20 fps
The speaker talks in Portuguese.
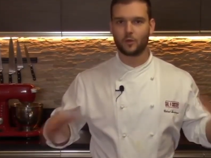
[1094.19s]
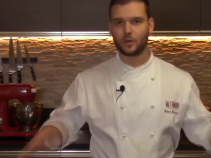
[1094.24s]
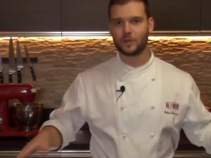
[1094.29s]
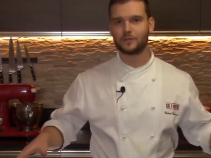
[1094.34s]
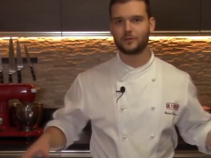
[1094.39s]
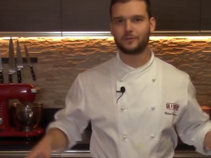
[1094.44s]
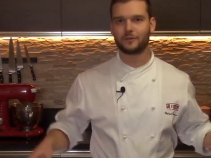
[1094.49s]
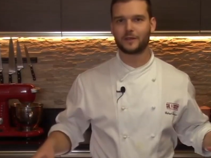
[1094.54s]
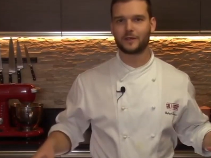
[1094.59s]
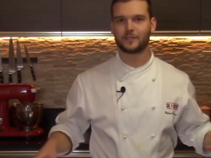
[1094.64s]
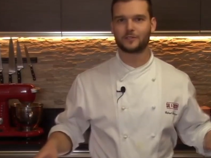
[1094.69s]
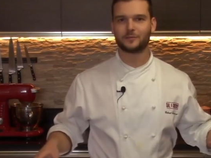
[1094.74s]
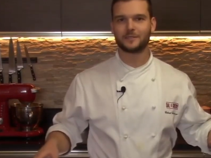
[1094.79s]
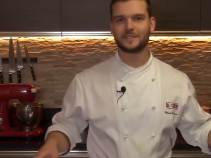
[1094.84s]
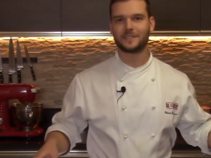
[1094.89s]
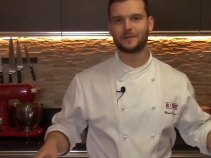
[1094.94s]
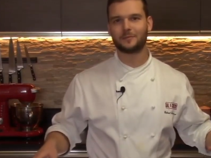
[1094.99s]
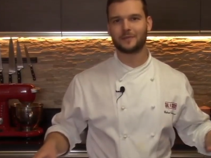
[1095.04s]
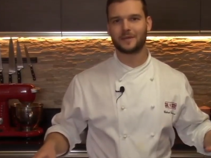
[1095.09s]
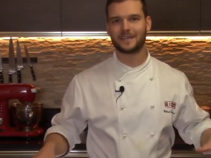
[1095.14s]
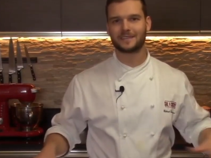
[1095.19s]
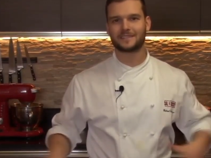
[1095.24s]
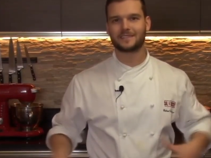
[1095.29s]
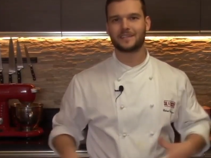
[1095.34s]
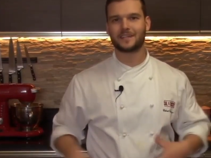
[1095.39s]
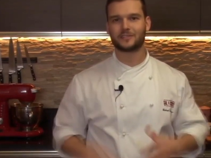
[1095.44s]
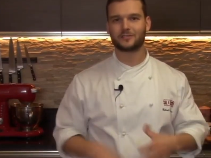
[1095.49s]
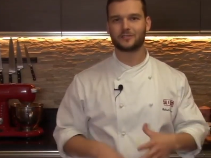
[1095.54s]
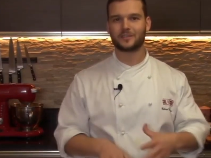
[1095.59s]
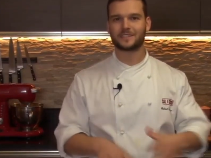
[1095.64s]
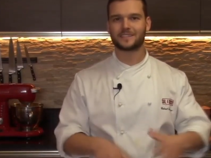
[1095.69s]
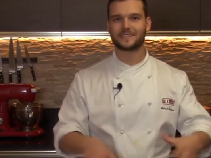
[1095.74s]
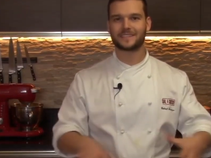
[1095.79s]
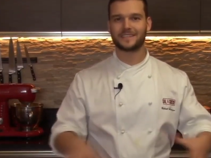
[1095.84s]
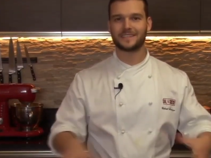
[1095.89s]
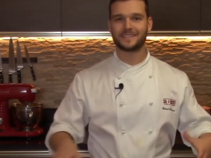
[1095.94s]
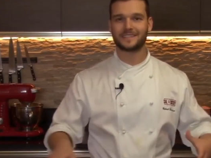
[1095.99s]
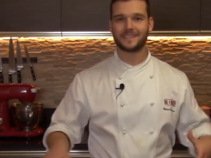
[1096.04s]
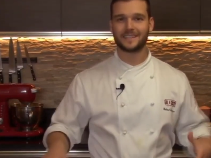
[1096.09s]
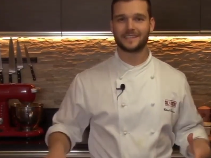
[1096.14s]
Enquanto eu faço o mise en place das
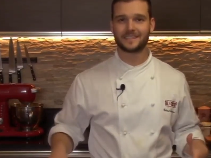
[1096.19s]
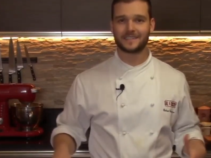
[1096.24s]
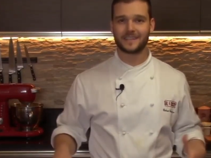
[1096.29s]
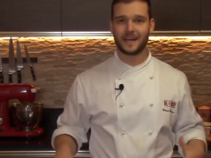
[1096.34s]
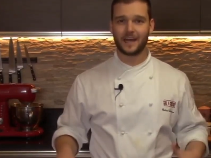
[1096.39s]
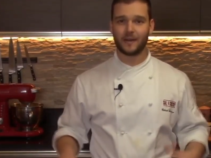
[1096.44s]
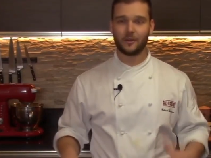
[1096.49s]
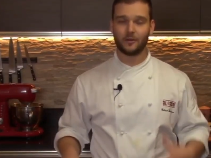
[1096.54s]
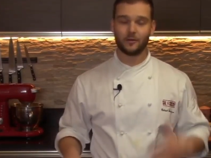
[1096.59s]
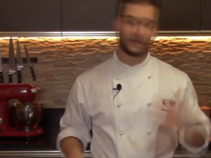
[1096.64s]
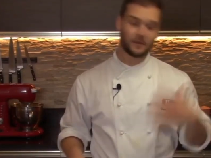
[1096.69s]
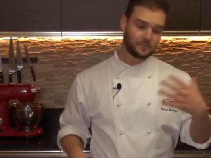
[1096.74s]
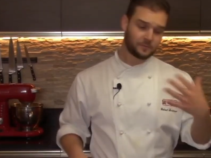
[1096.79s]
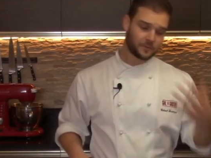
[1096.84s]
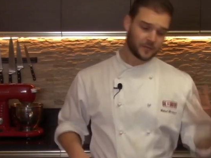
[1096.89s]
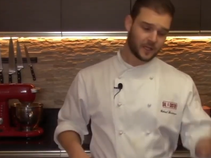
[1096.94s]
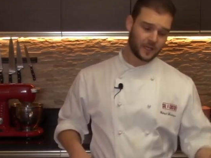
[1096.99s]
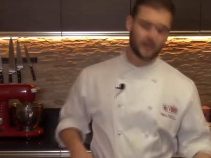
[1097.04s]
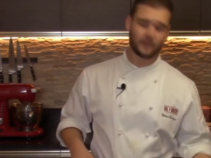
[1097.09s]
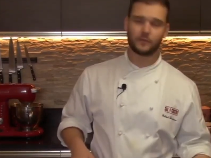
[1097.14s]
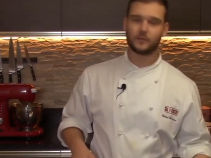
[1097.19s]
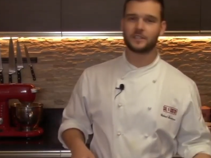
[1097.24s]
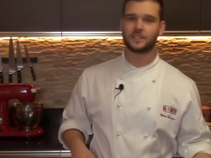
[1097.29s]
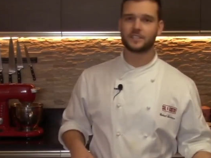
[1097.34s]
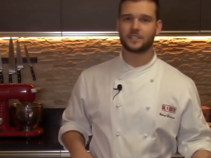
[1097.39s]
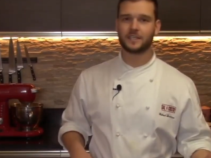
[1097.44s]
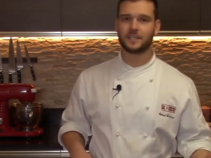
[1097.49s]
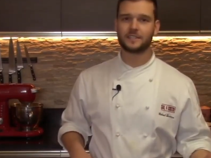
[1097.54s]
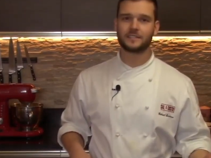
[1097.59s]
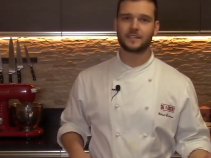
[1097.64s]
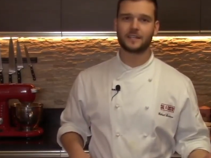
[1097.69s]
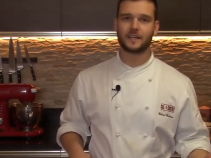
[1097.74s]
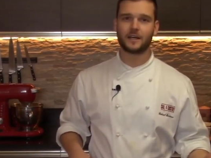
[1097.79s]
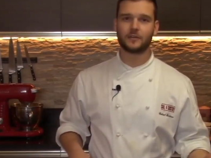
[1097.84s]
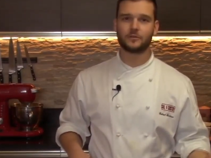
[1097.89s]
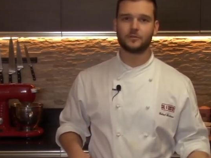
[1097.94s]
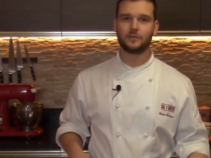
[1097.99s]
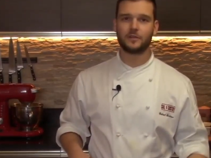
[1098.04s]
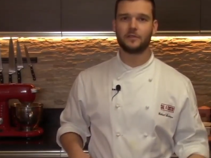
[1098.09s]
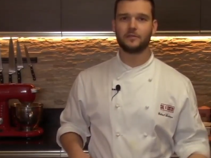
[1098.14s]
nossas receitas da aula, eu vou deixar esse
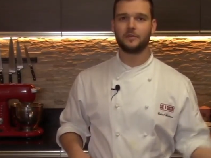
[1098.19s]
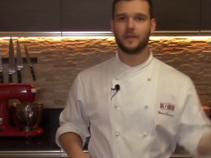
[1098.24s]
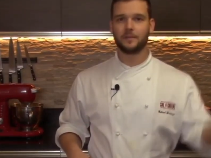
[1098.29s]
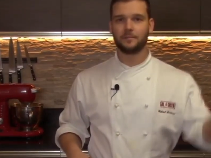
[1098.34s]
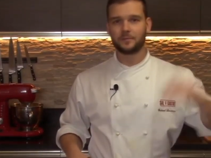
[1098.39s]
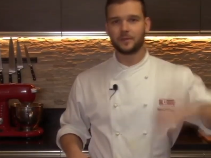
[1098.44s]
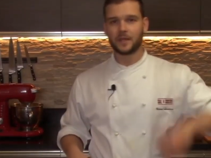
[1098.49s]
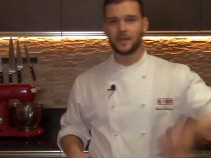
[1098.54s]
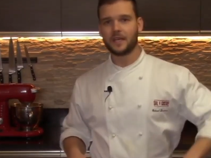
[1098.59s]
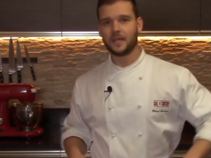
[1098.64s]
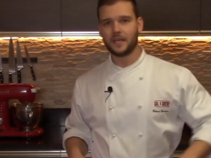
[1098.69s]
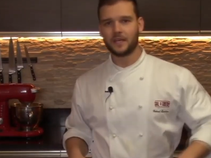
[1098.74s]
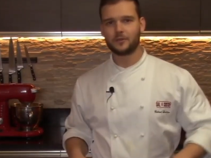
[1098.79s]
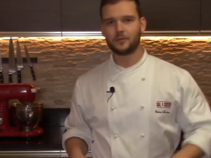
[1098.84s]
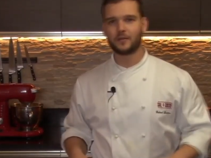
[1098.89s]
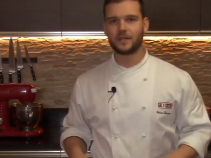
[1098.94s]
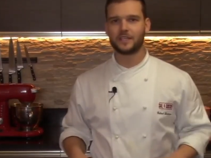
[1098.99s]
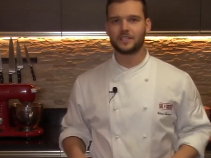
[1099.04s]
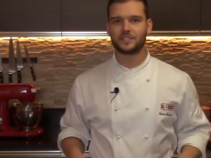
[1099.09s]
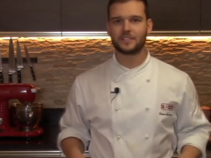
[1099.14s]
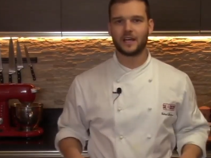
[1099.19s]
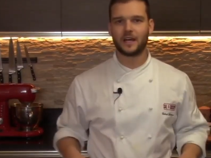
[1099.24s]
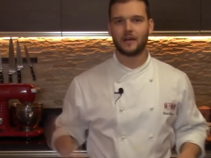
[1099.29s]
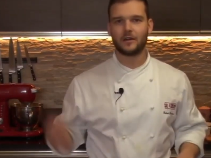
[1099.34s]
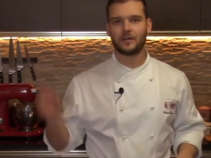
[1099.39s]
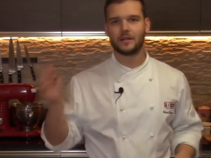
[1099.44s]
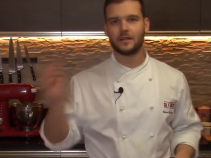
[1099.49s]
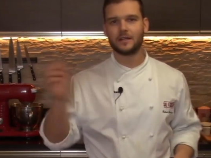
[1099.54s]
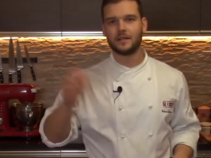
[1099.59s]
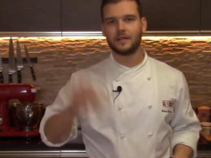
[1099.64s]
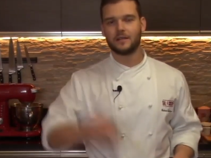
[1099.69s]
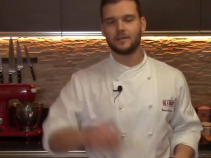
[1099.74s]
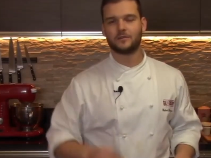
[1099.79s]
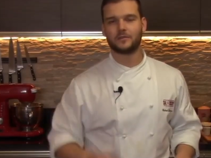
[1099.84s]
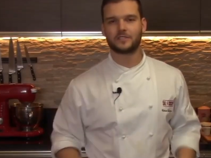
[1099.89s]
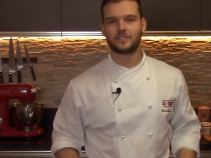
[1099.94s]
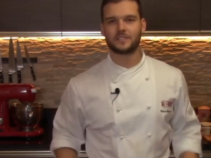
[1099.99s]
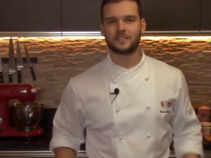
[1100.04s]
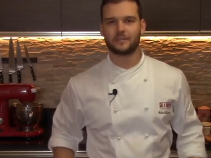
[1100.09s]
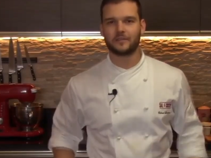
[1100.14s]
caldo ferver e durante a aula
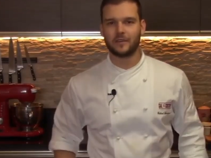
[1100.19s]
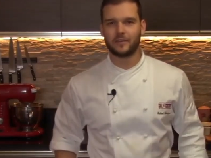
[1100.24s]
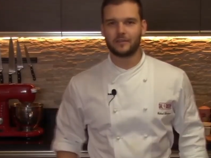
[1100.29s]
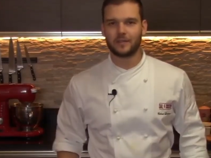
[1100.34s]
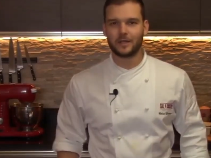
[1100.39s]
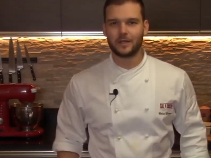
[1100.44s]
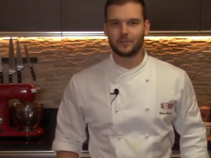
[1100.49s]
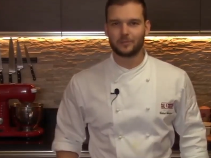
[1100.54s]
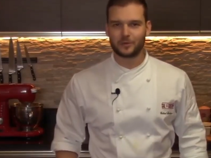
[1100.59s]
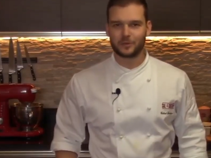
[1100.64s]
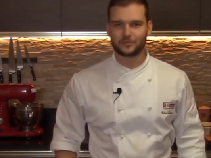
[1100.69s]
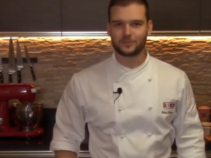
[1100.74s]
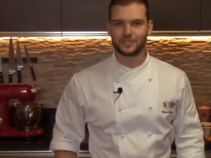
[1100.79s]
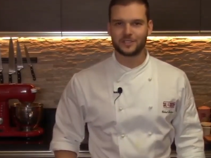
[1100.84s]
você já vai ver ele